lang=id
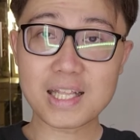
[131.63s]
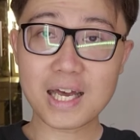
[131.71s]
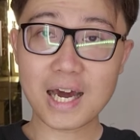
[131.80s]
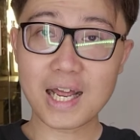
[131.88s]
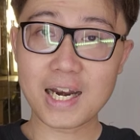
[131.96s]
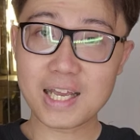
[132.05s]

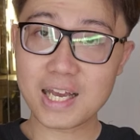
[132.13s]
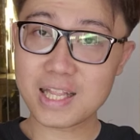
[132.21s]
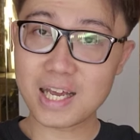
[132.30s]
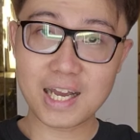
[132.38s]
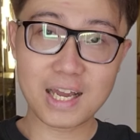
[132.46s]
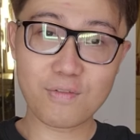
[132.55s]
kita akan lihat
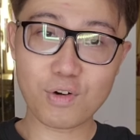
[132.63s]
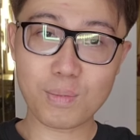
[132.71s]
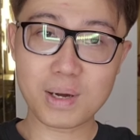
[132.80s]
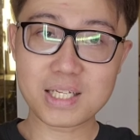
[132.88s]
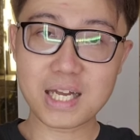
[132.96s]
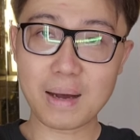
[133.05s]
ada
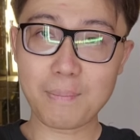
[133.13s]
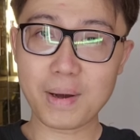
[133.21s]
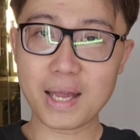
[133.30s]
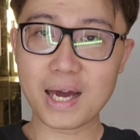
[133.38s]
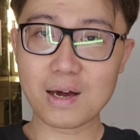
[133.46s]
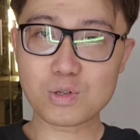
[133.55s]
informasi apa
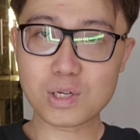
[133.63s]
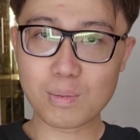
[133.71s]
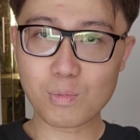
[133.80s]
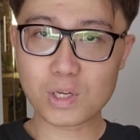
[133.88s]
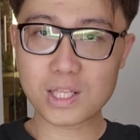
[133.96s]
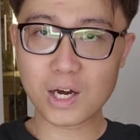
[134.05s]
yang harus
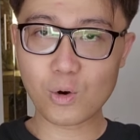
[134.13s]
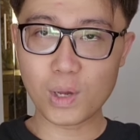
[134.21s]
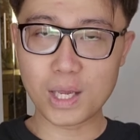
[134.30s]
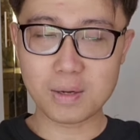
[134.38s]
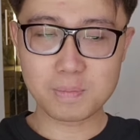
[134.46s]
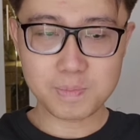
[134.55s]
kamu
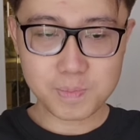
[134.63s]
ketahui